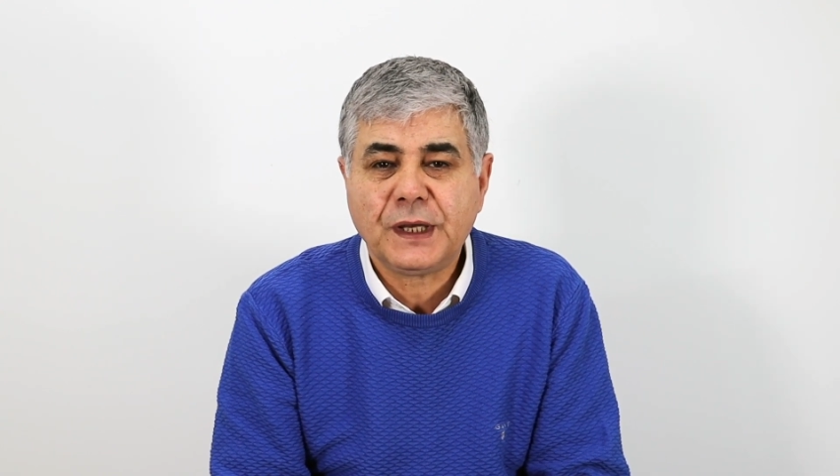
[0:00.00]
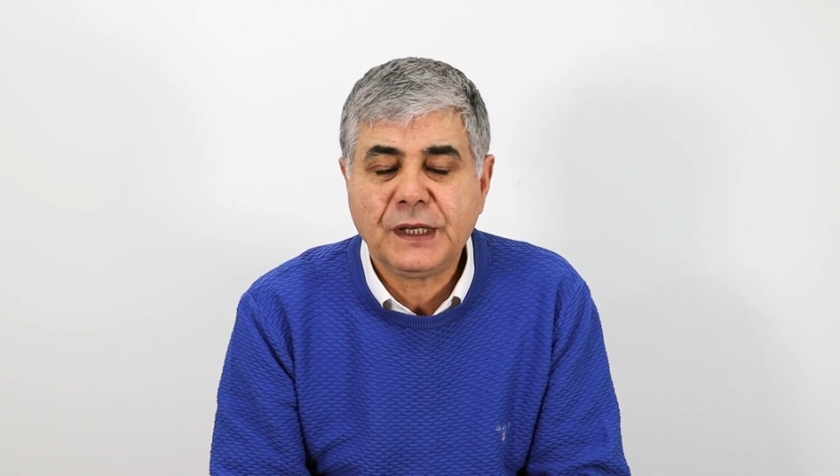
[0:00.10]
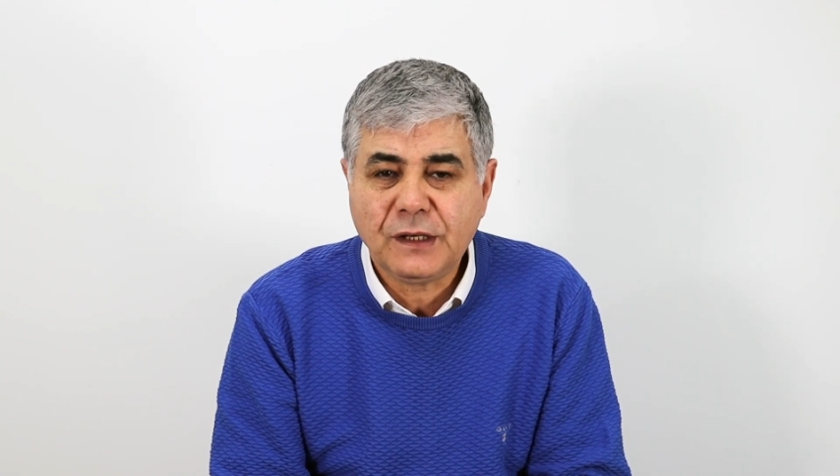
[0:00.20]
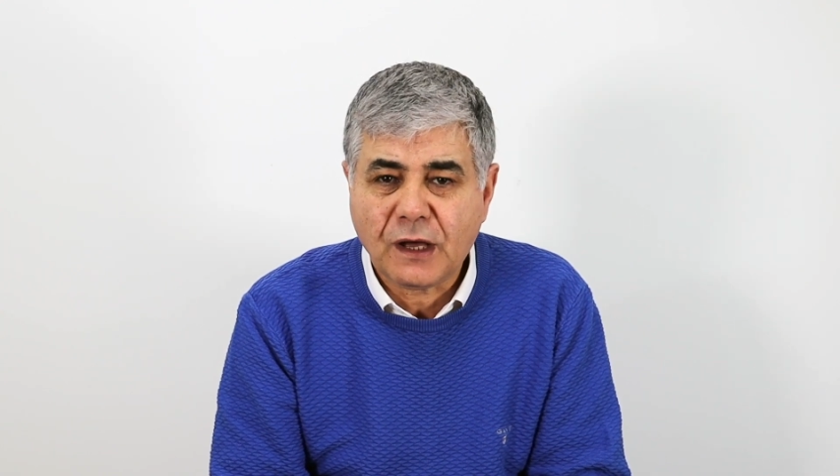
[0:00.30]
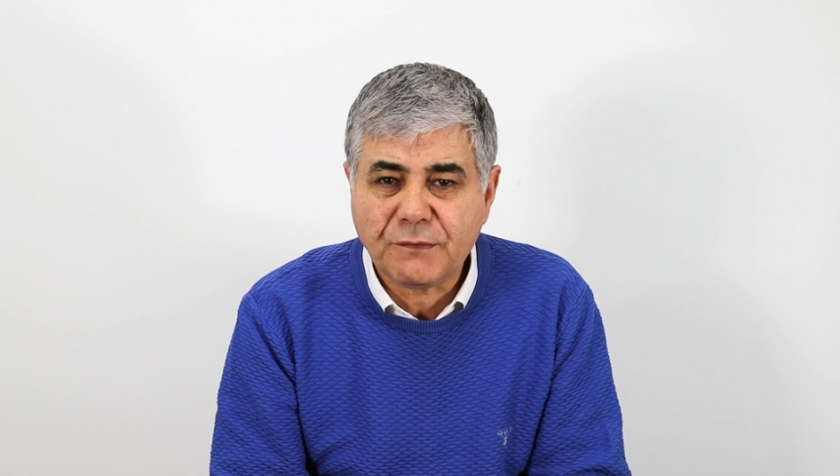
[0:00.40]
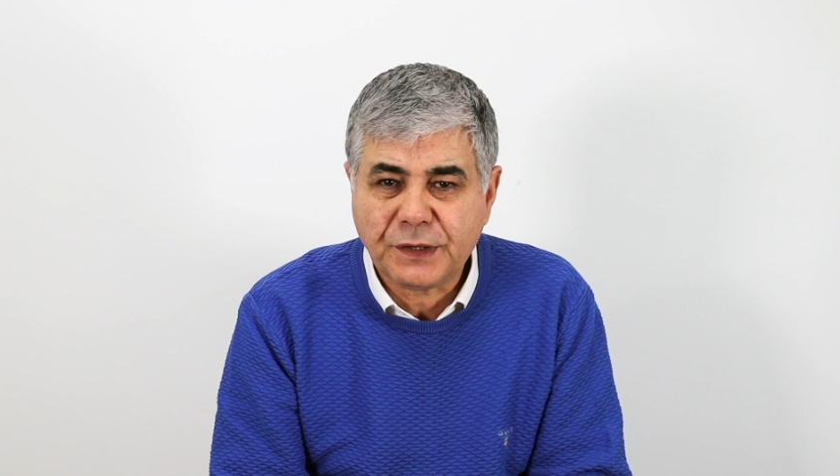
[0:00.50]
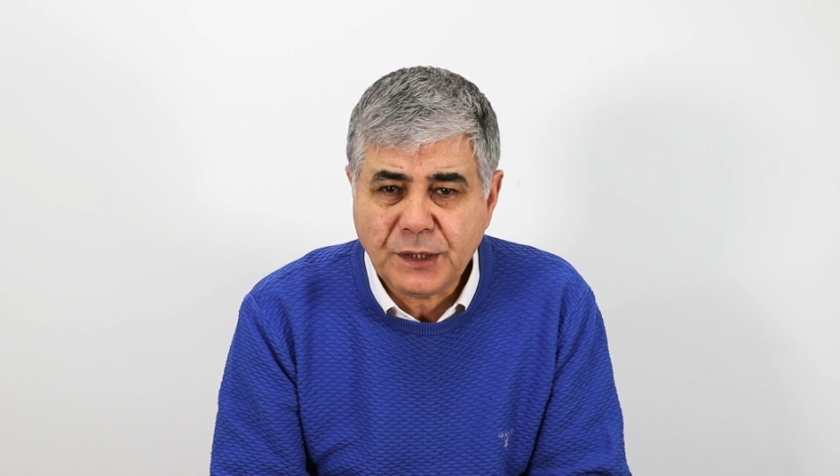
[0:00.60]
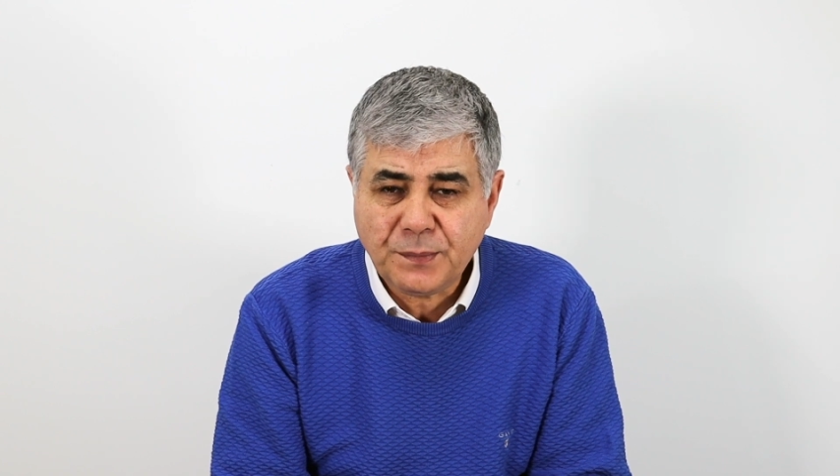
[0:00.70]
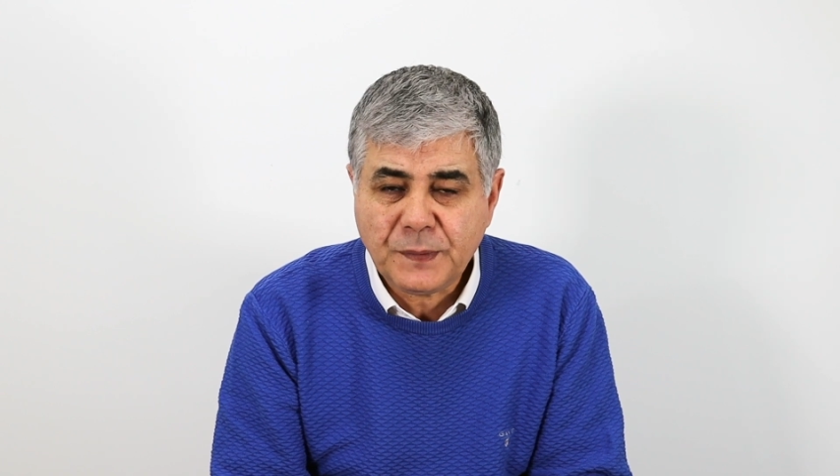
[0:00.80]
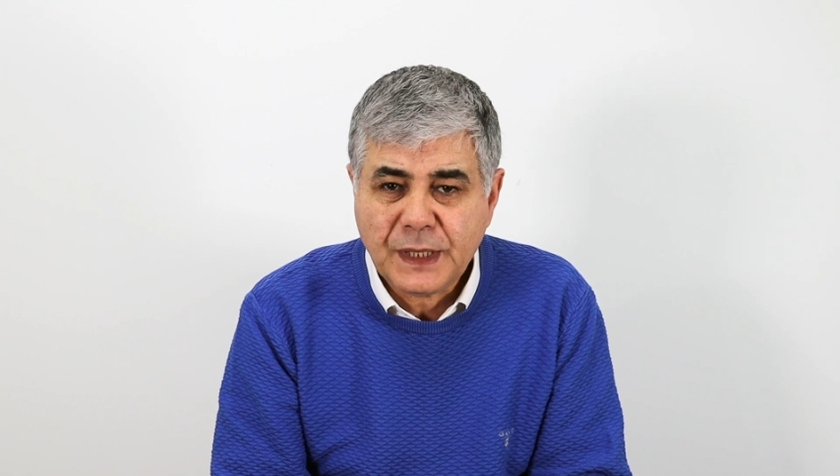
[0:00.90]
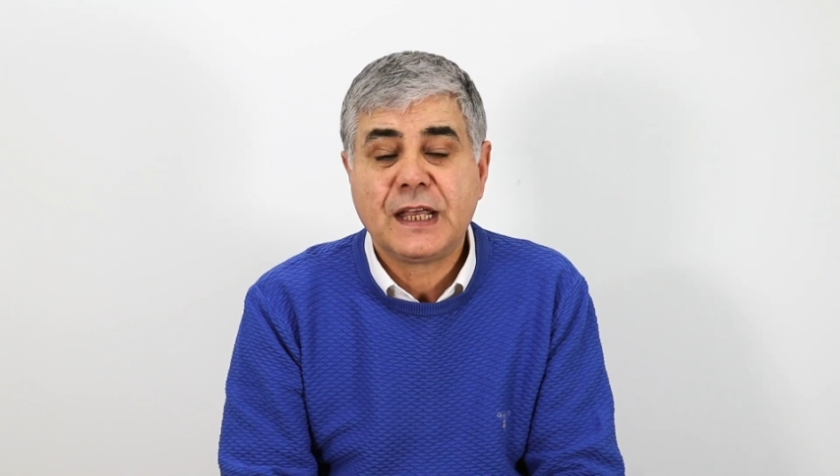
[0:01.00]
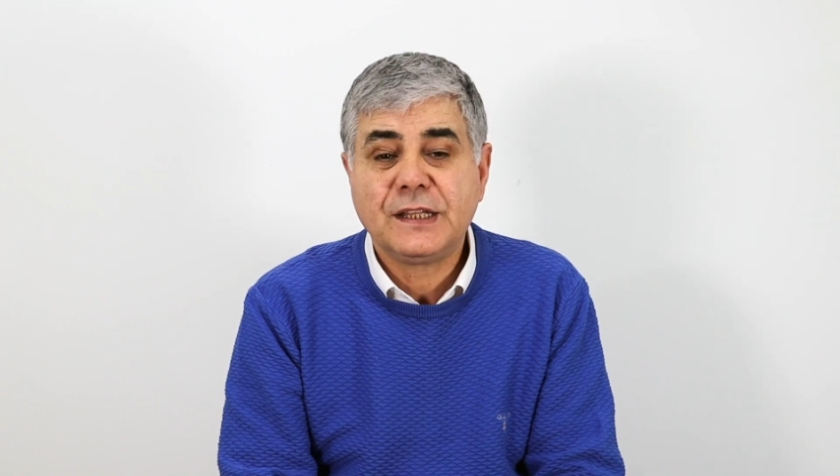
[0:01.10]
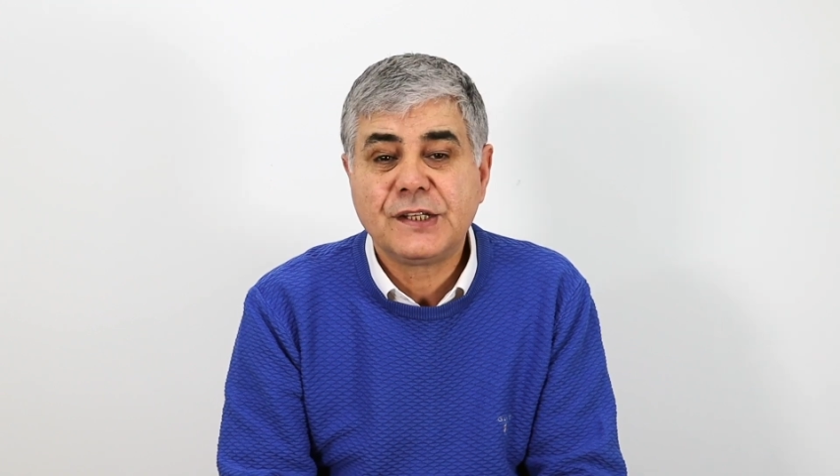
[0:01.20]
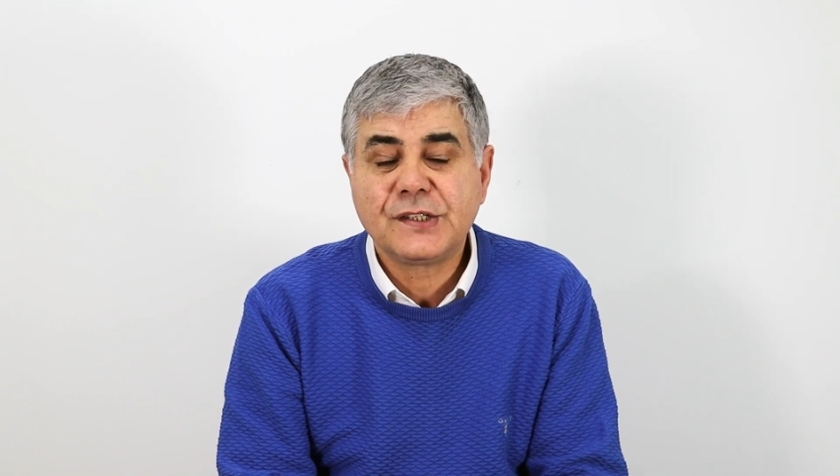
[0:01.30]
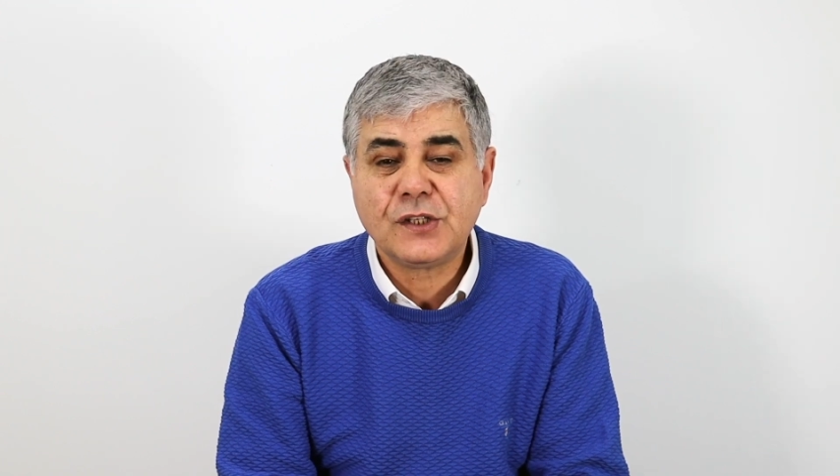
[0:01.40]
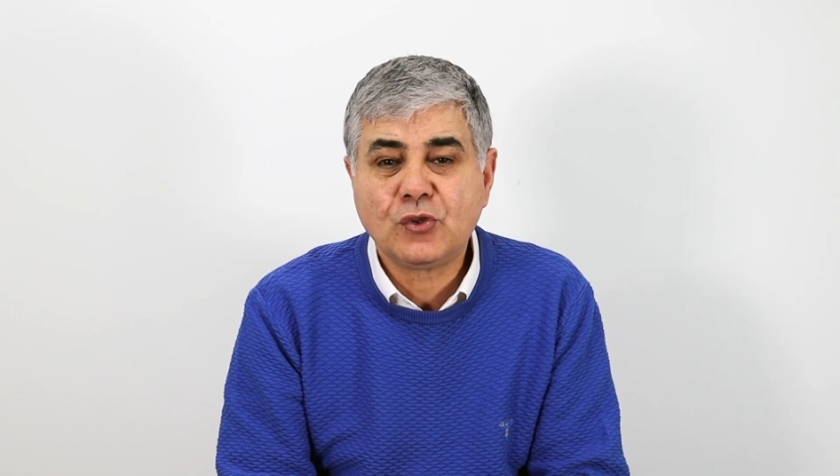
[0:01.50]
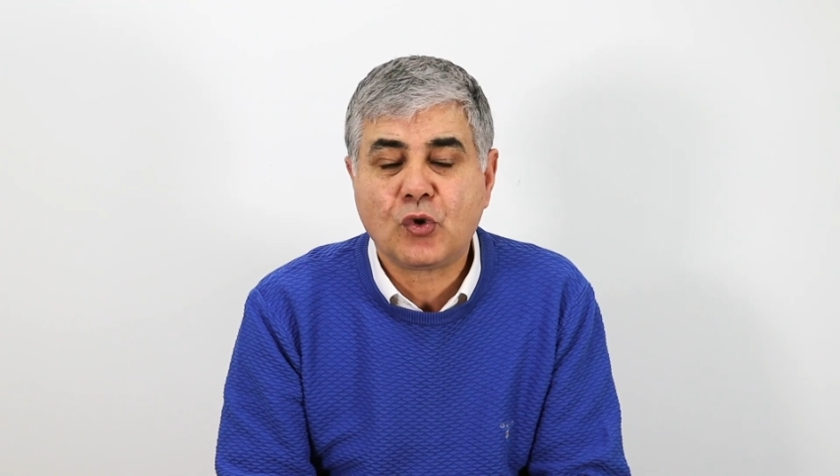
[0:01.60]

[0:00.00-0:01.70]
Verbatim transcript: ilan verip kendinizi